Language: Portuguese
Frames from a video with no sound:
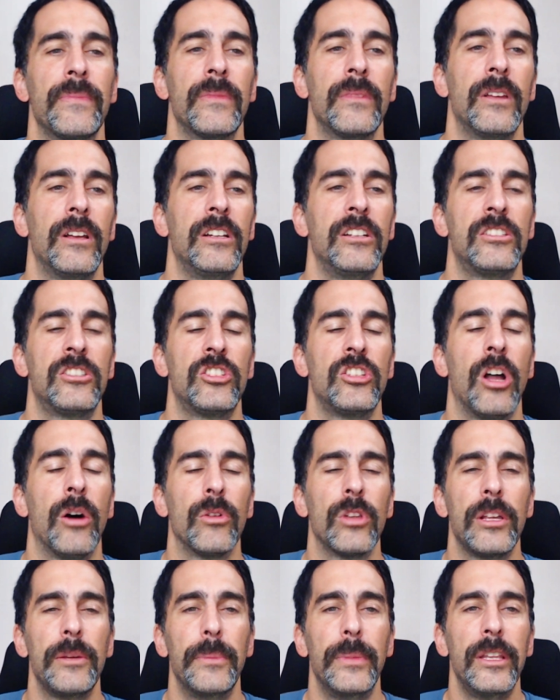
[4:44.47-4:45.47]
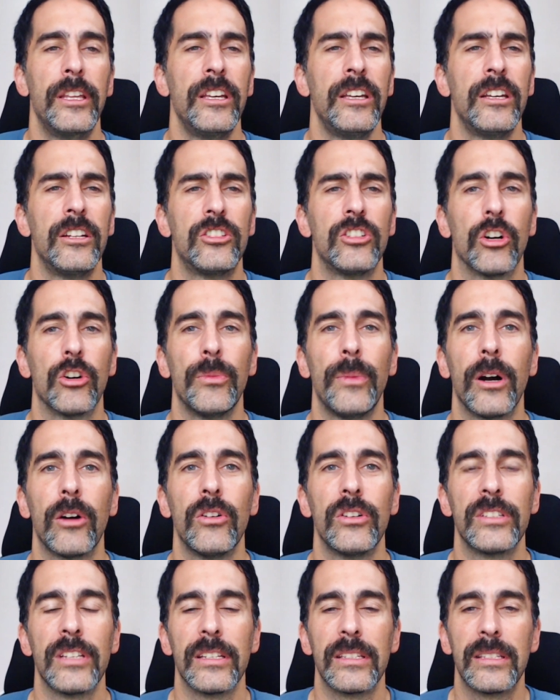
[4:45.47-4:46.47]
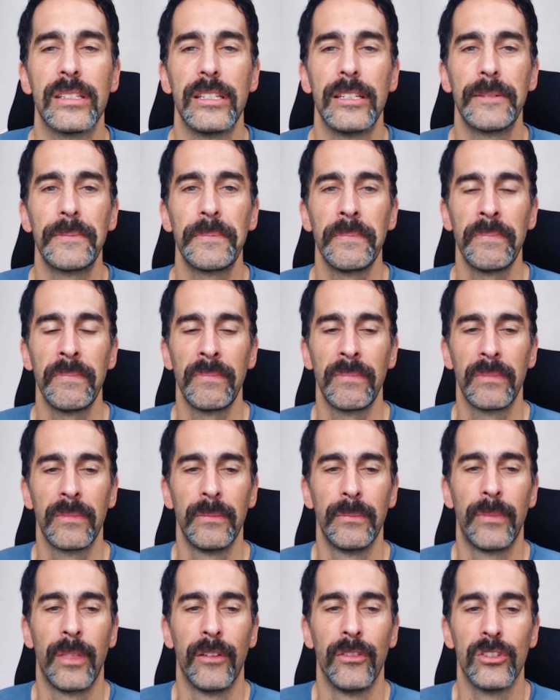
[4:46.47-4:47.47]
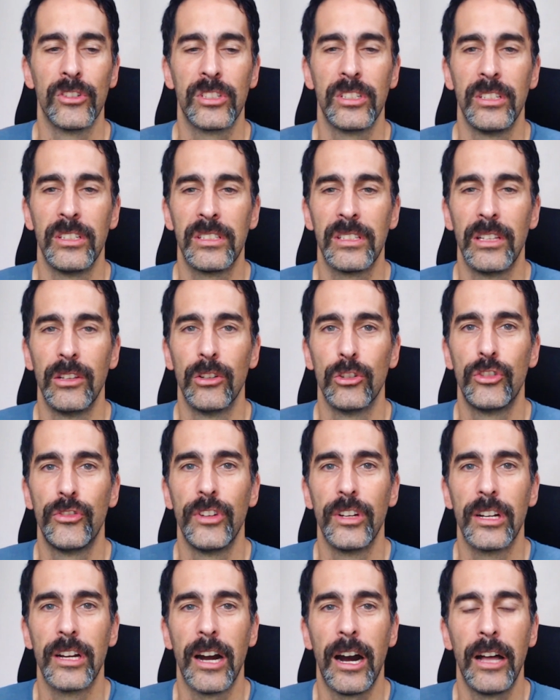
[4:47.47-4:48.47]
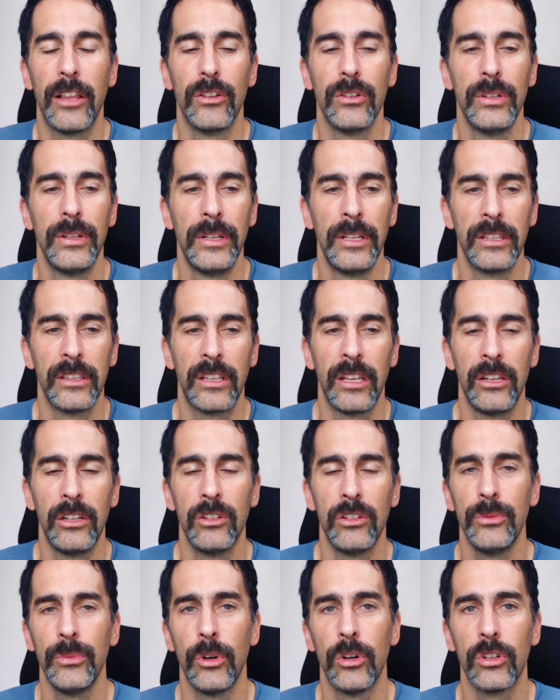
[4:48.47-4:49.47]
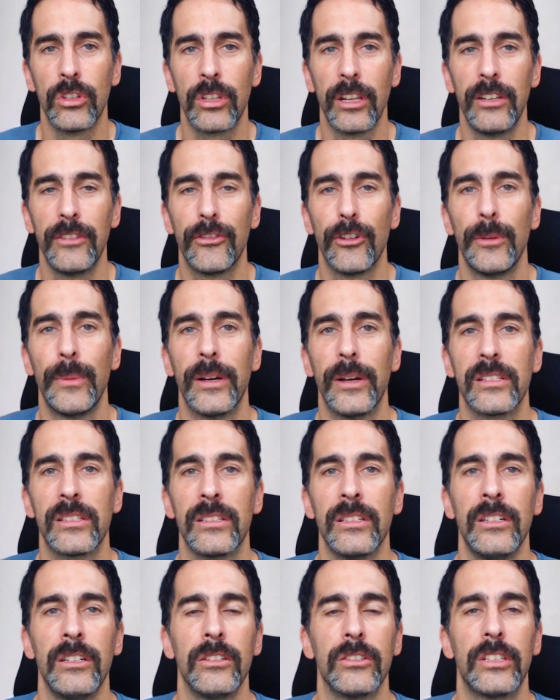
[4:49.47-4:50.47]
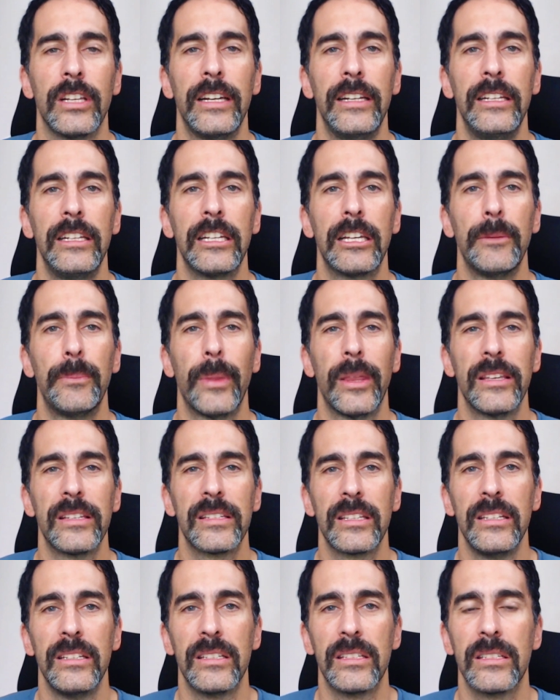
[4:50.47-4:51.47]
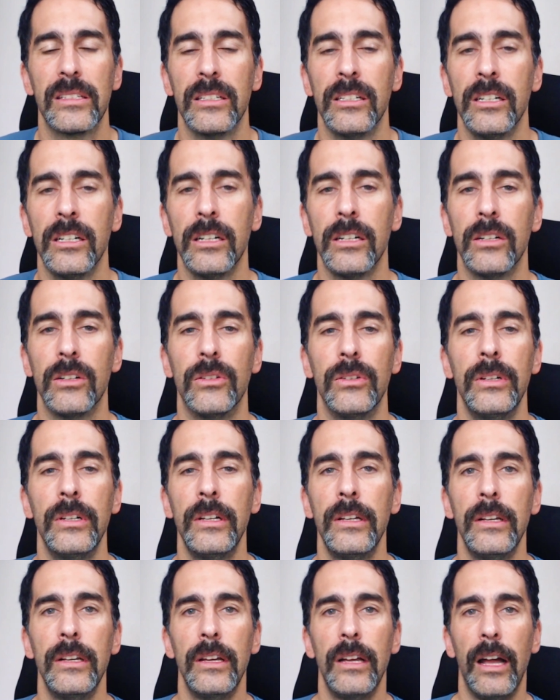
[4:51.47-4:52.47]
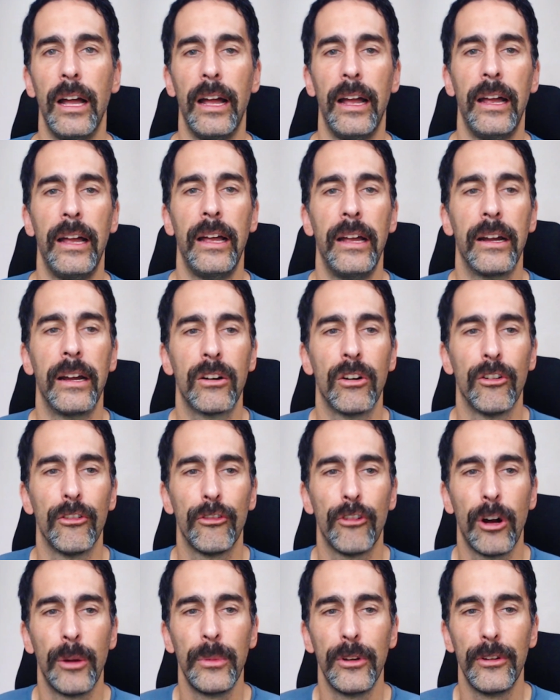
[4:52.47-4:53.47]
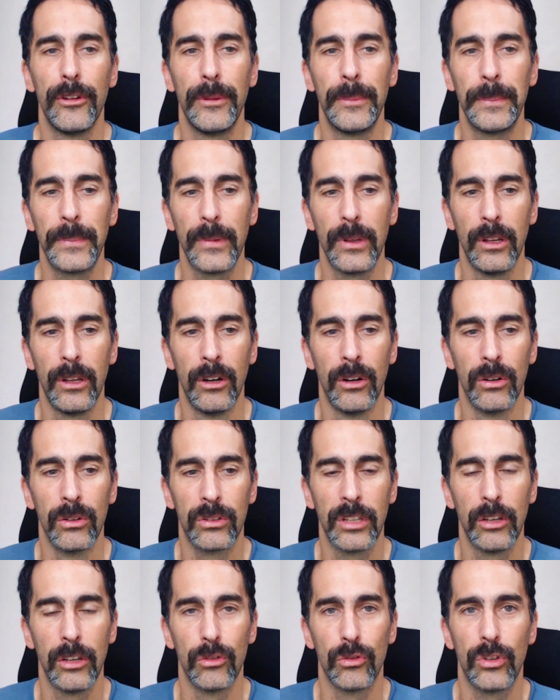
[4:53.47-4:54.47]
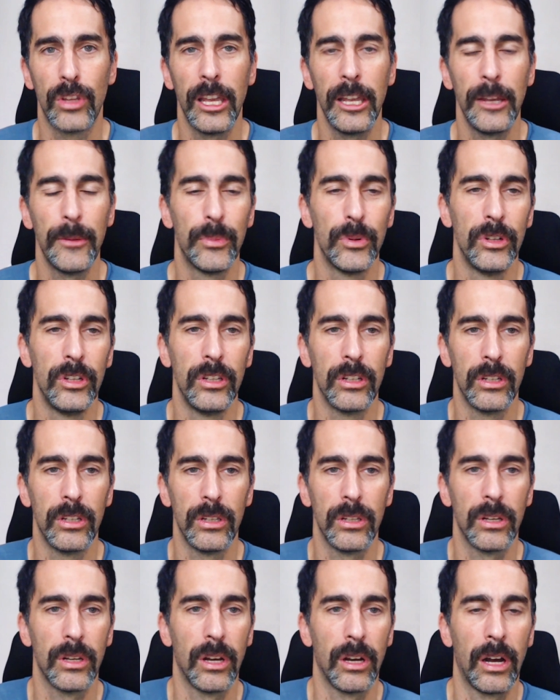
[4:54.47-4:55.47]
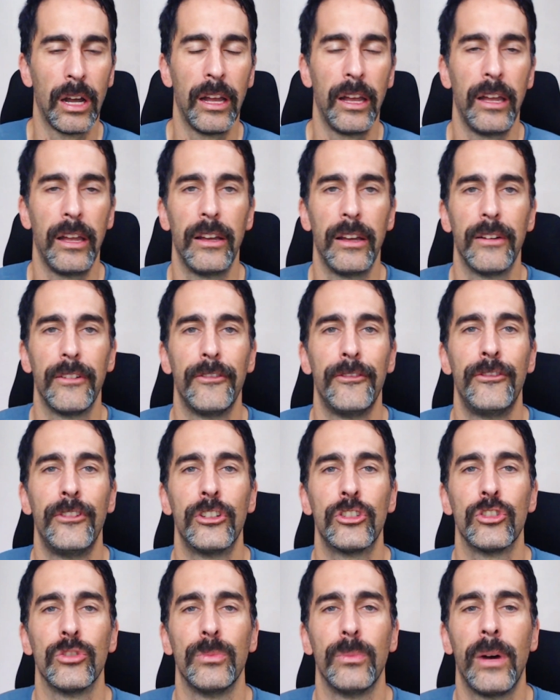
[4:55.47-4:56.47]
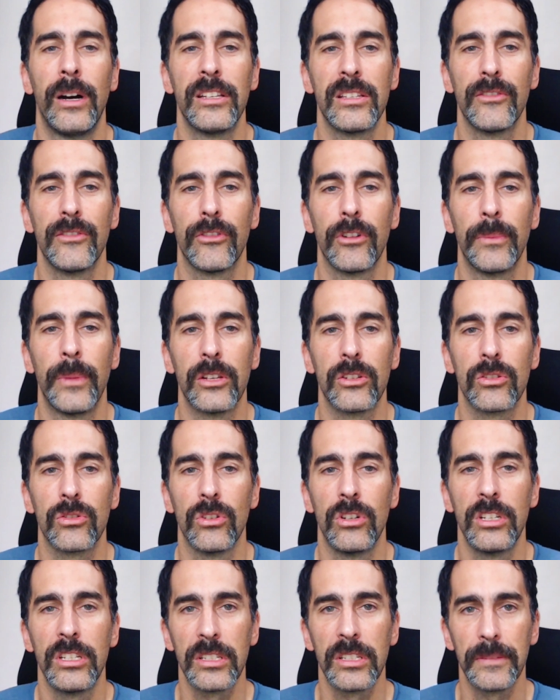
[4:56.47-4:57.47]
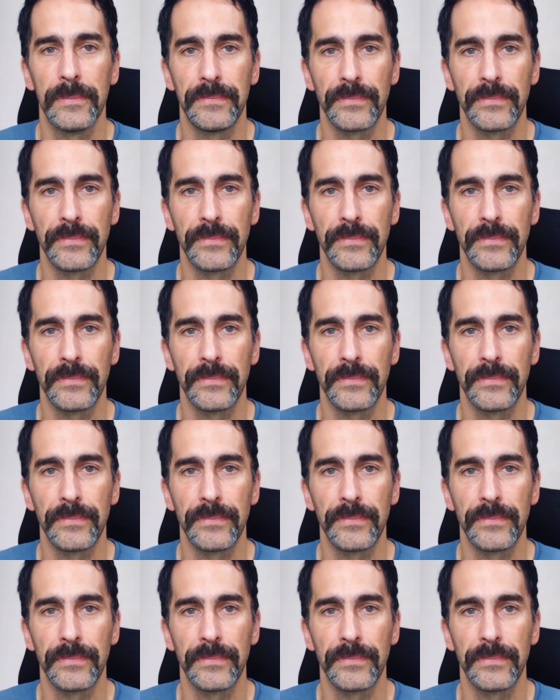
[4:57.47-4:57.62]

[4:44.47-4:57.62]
e te dá um lembrete, alguma coisa assim, para você ser notificado. Tem uma outra informação, tem link para inscrição. É, conforme eu tenho tempo e é, vejo mais informações,